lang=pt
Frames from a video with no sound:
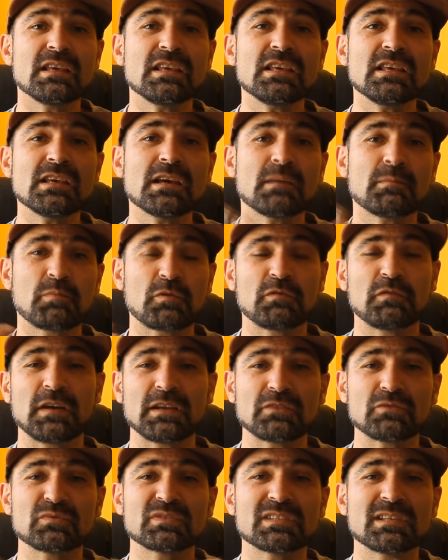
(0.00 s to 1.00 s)
e
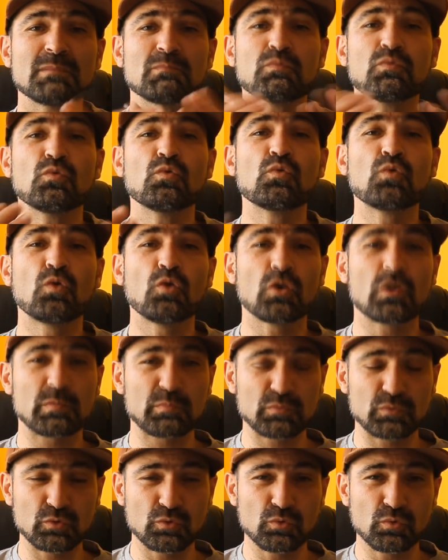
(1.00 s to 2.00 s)
aproveitam sempre o
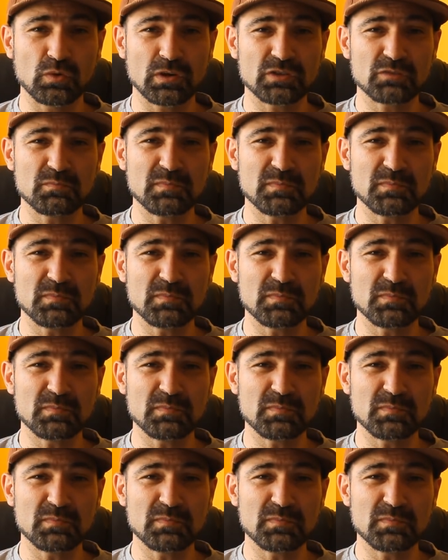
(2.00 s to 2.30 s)
corpo do